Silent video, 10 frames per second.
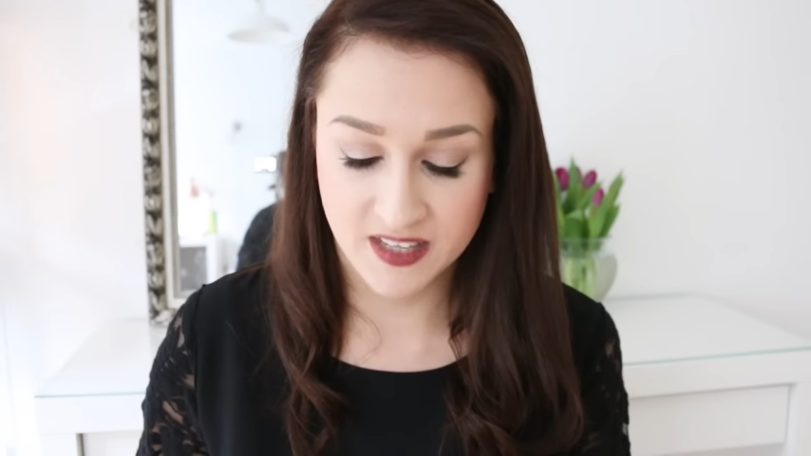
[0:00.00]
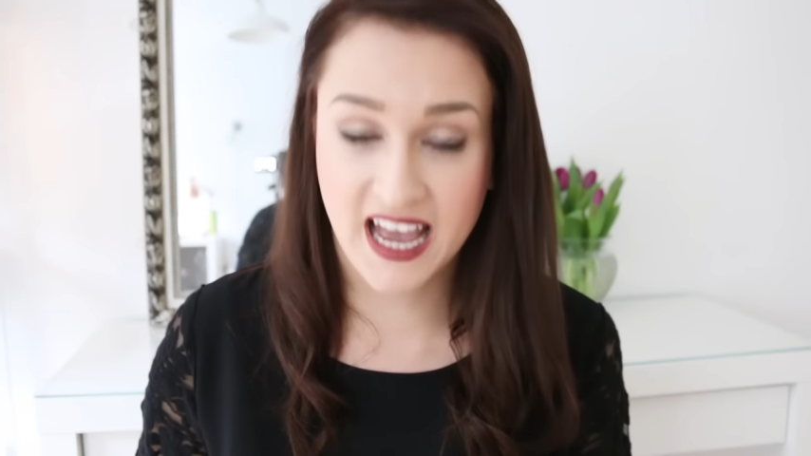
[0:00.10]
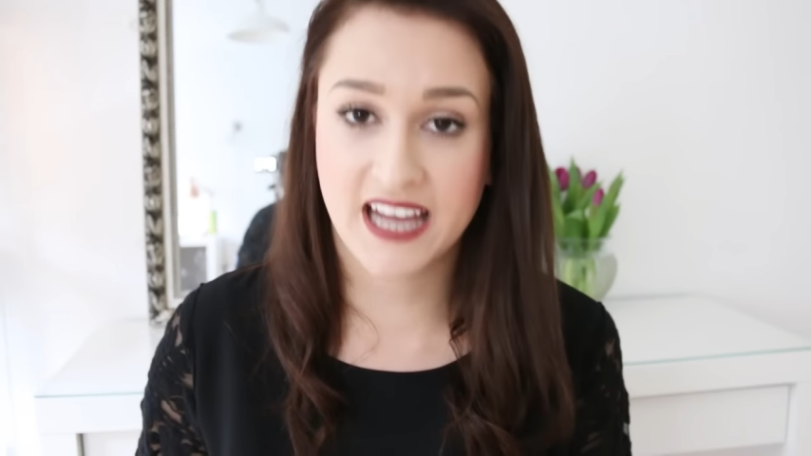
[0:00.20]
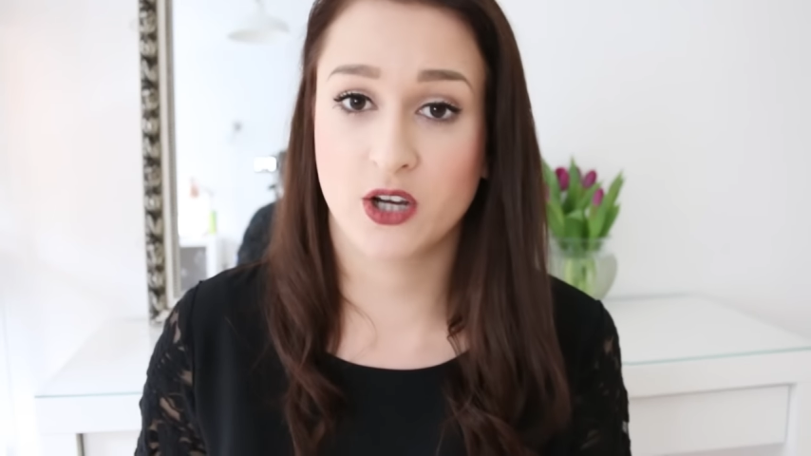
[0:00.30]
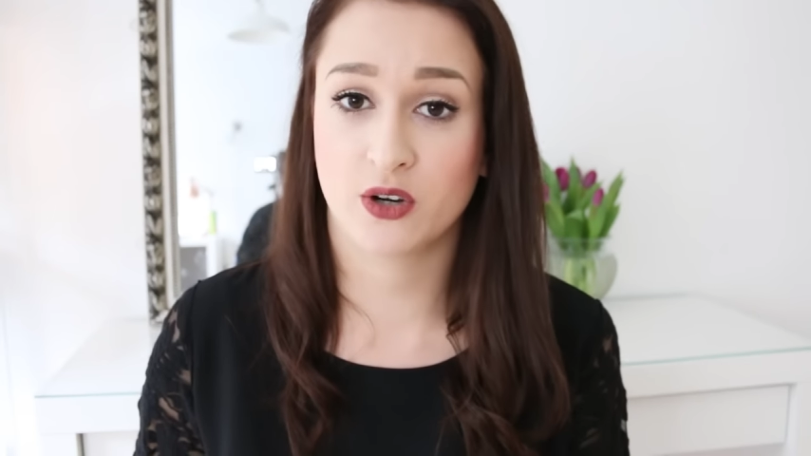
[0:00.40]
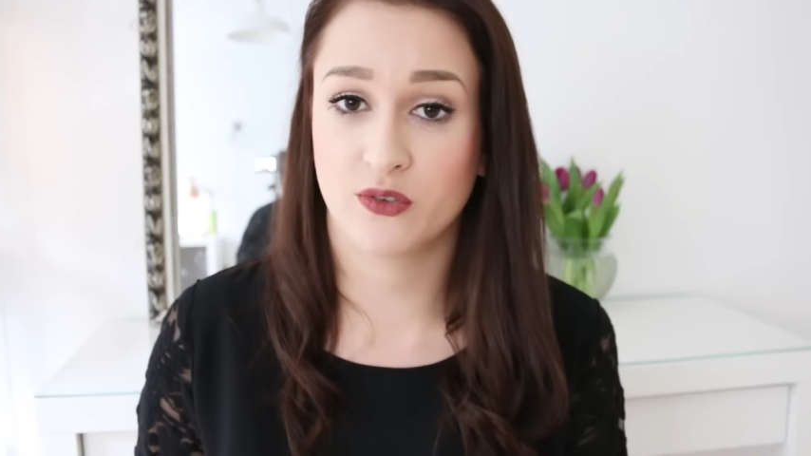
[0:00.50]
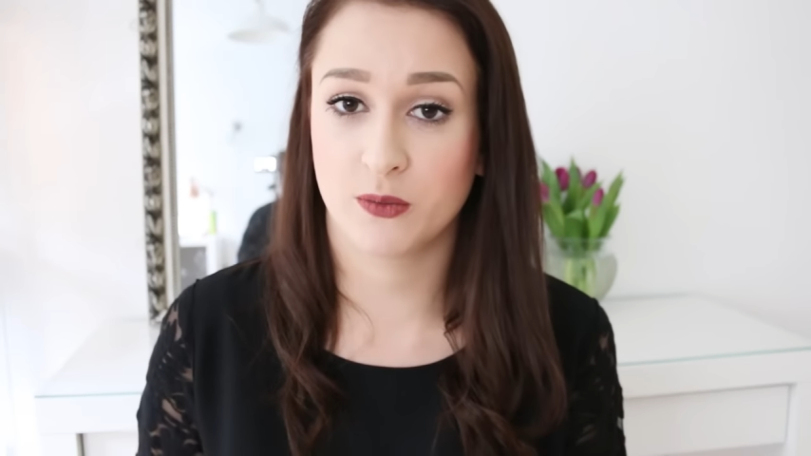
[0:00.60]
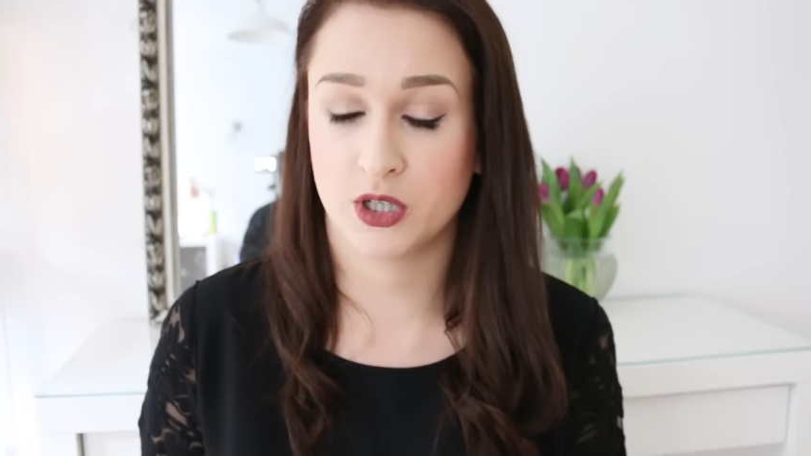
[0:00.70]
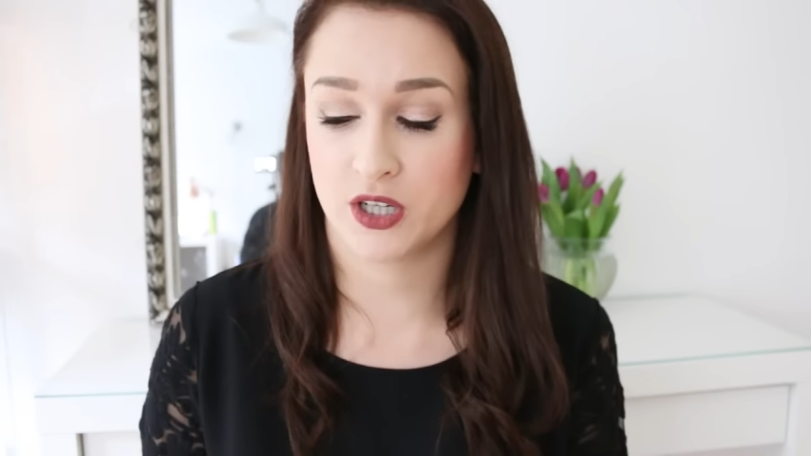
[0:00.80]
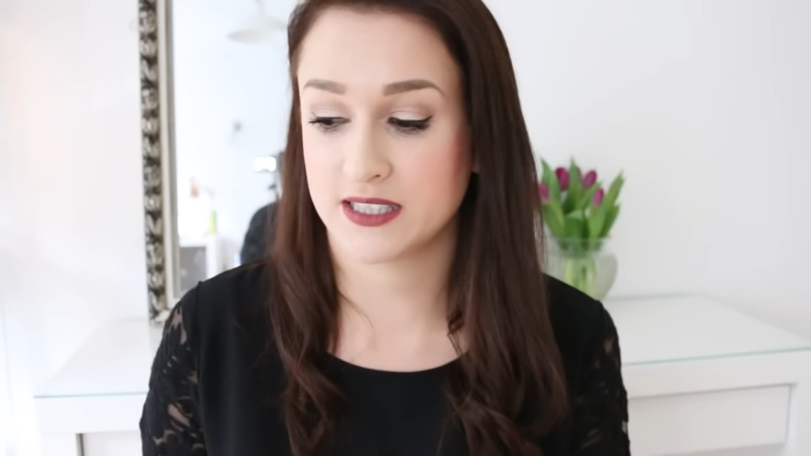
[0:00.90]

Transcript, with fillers: 1,95 Euro,